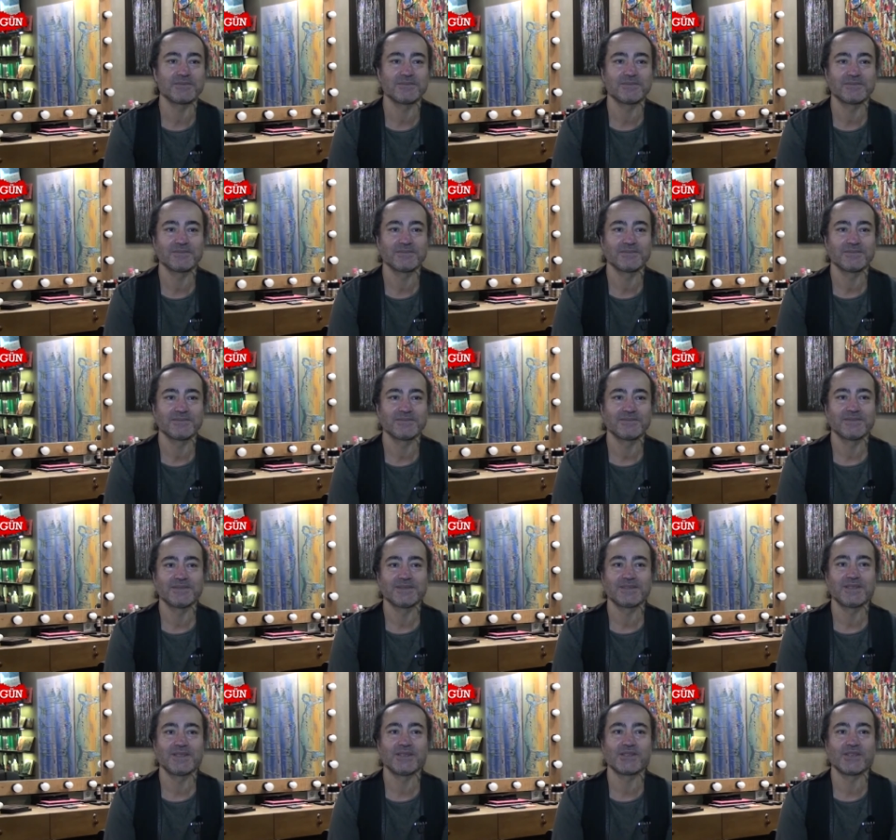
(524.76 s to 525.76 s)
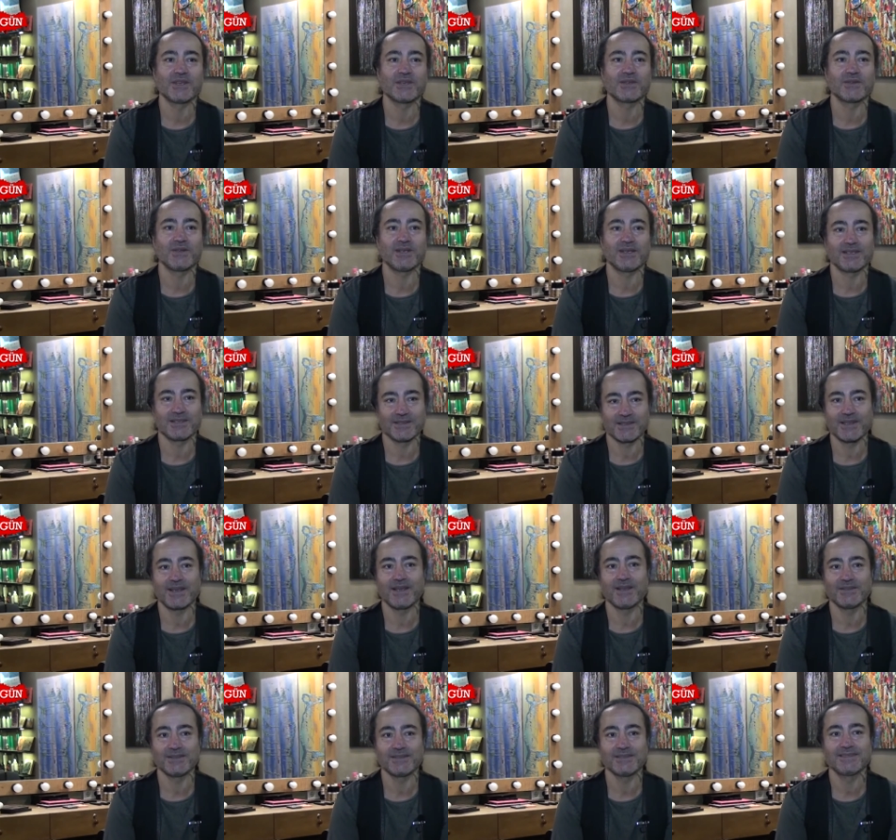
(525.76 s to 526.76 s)
Kolaylıklar diliyorum. İyi çalışmalarınız olsun
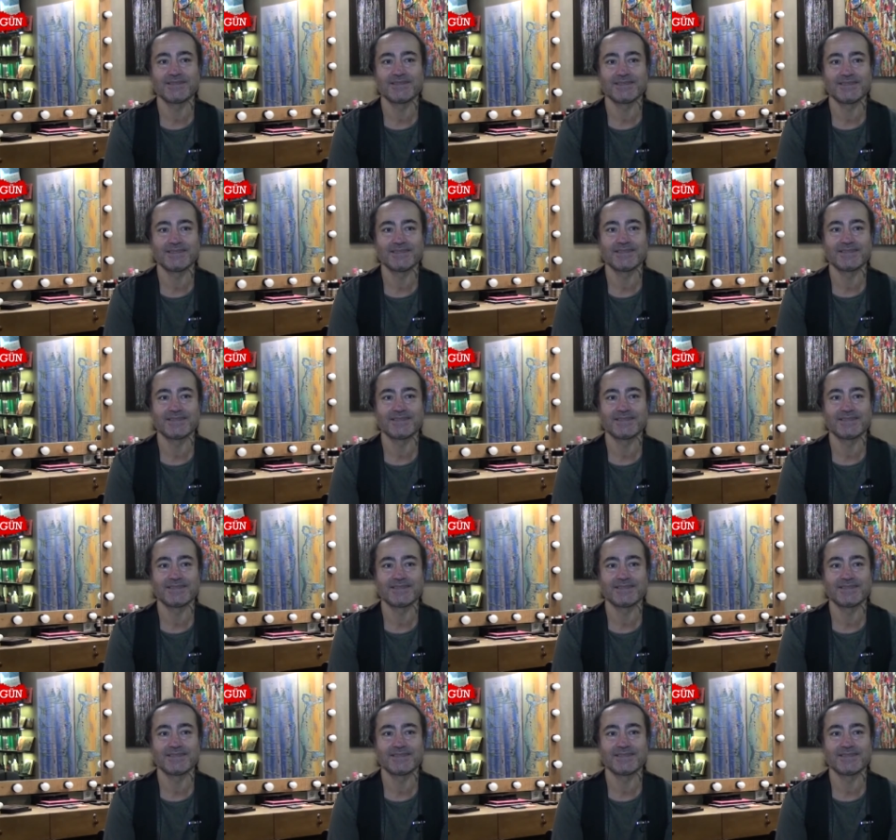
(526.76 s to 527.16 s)
diyoruz efendim.